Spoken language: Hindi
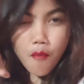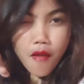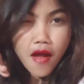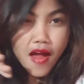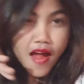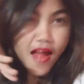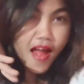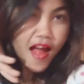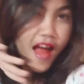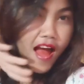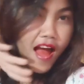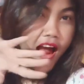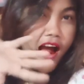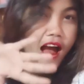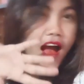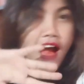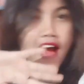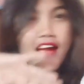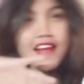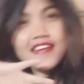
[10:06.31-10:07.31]
मैं
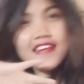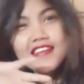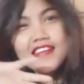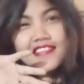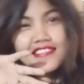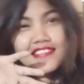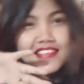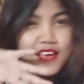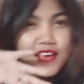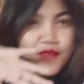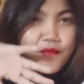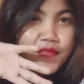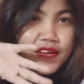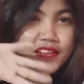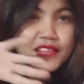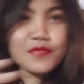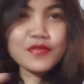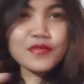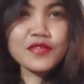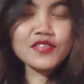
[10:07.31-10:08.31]
अड्डे से
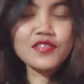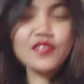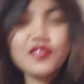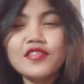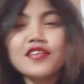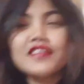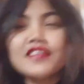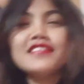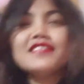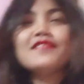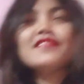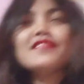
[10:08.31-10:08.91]
मजबूर हो गई